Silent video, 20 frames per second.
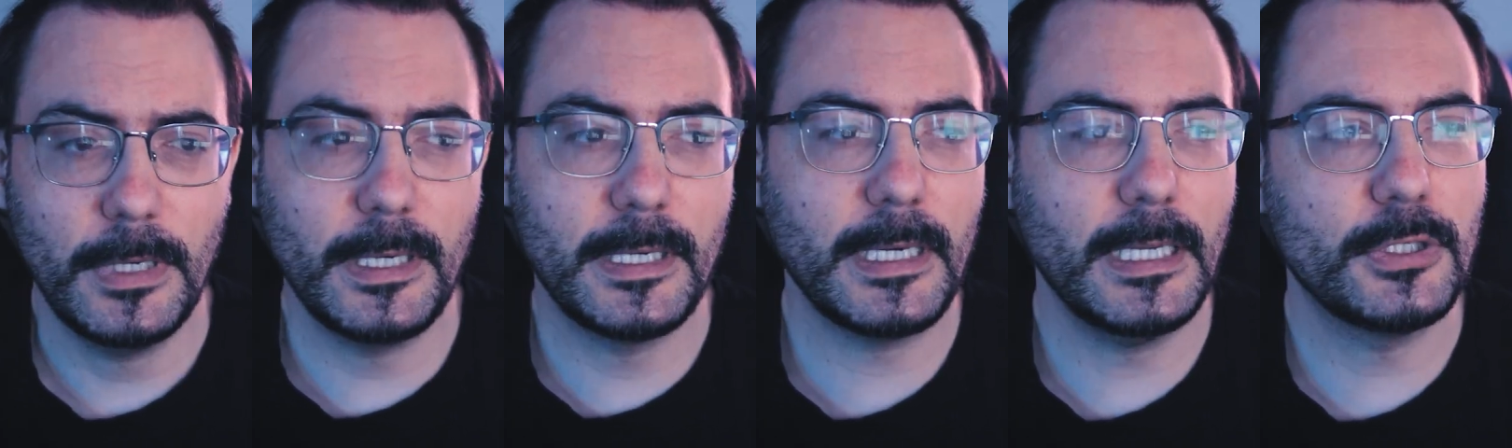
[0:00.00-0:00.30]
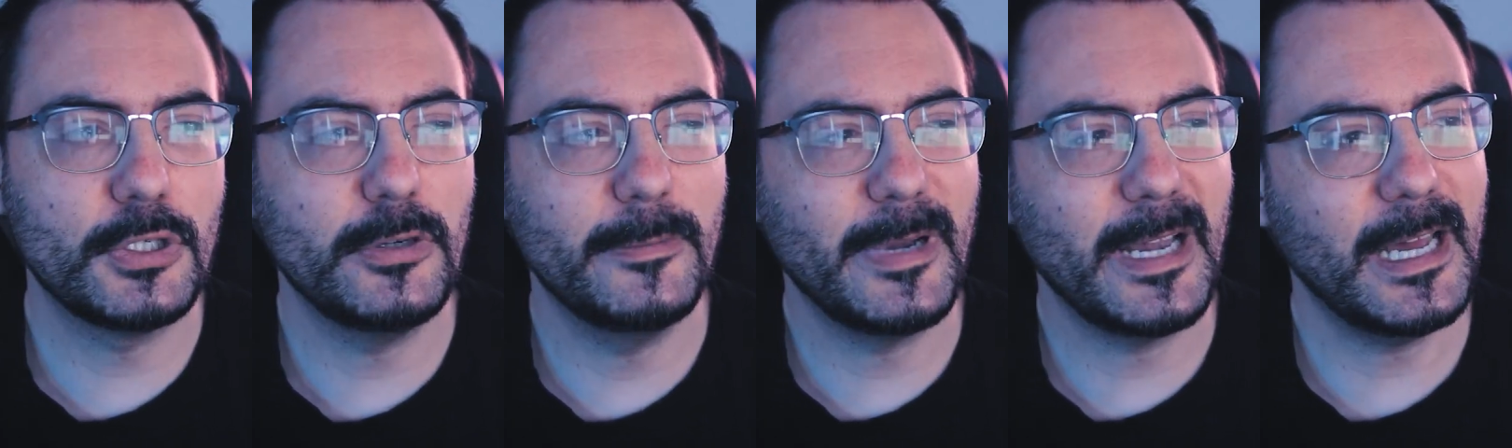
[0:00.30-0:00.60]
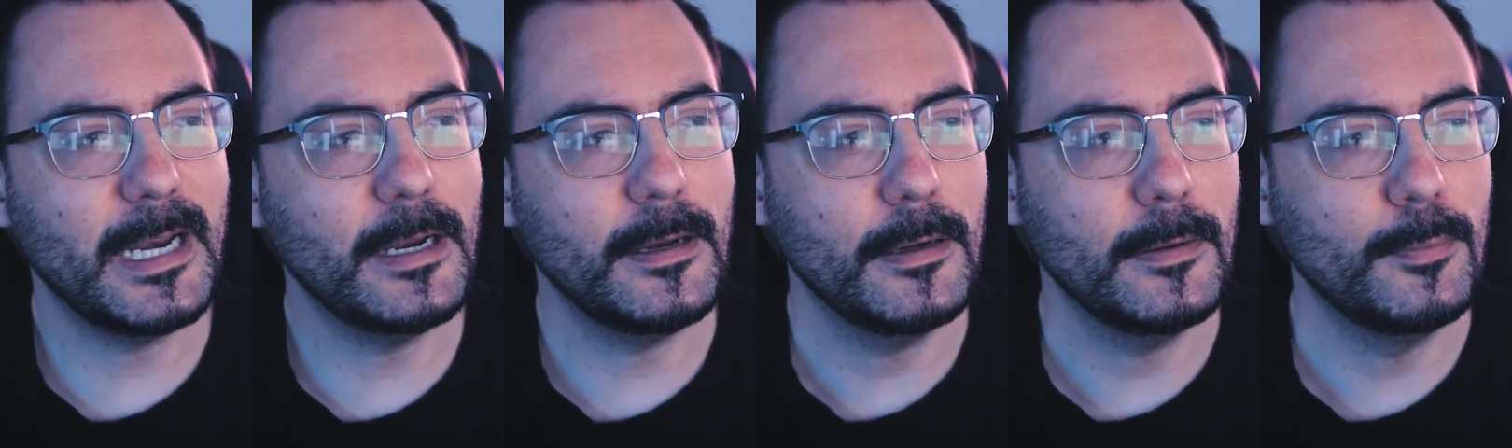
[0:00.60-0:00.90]
Il calcio
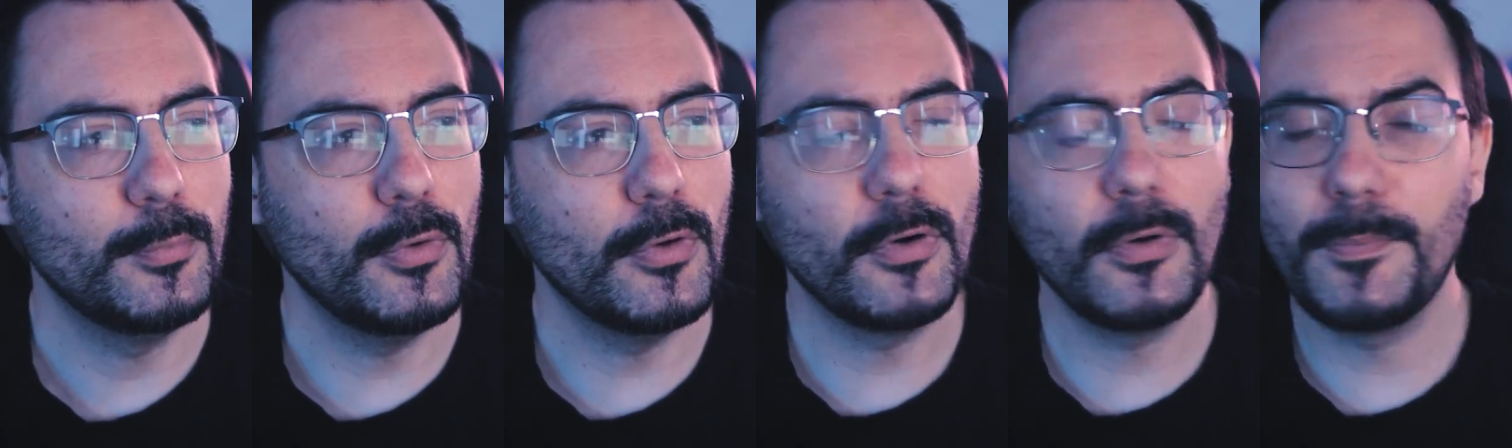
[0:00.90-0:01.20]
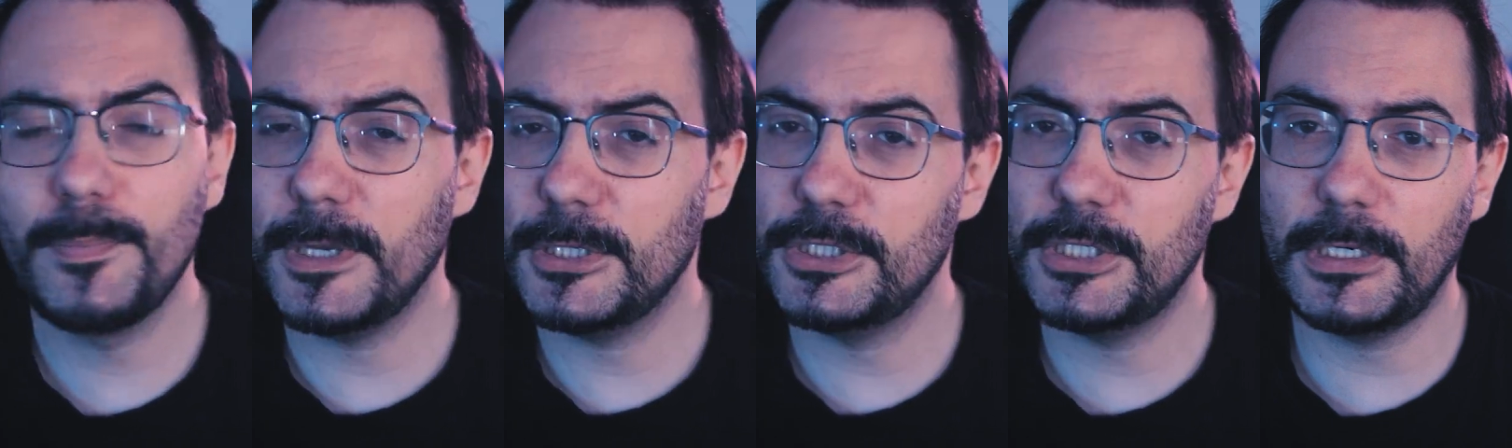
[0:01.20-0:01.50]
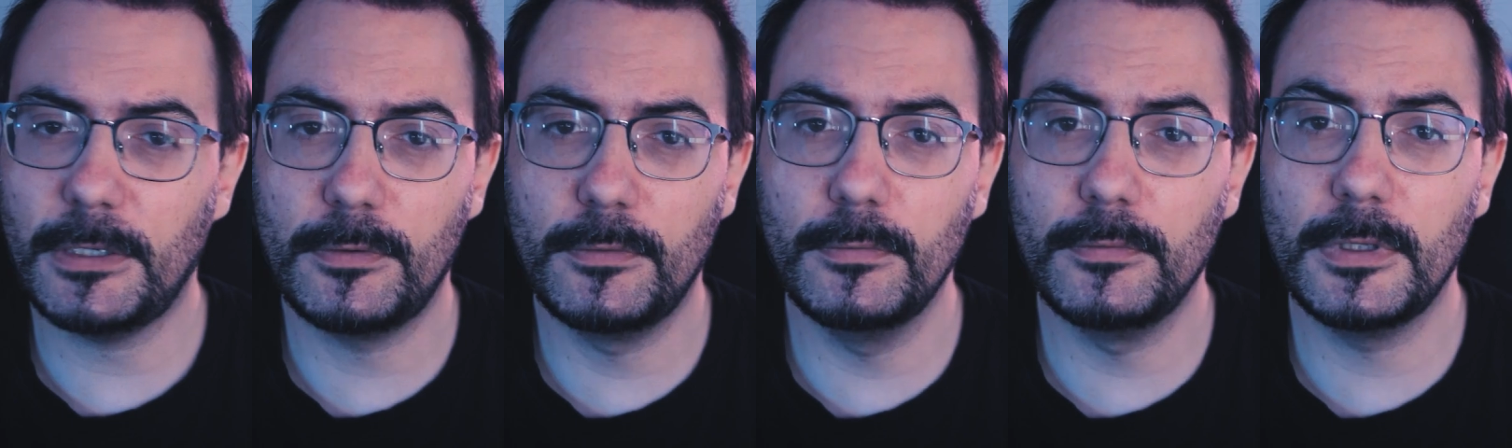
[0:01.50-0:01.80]
magari può non
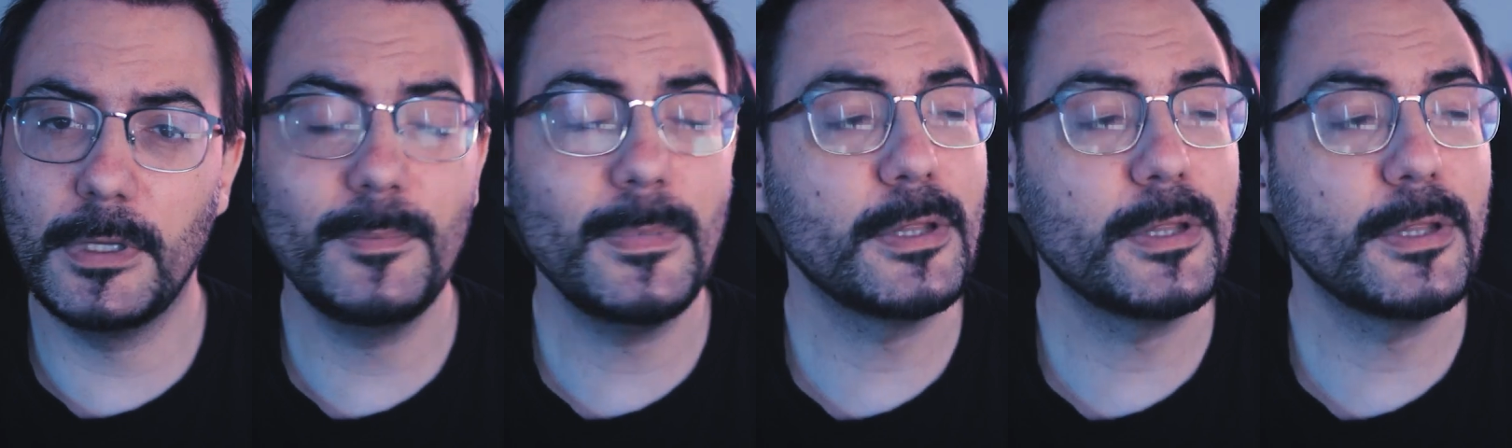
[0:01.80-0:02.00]
piacere a tutti,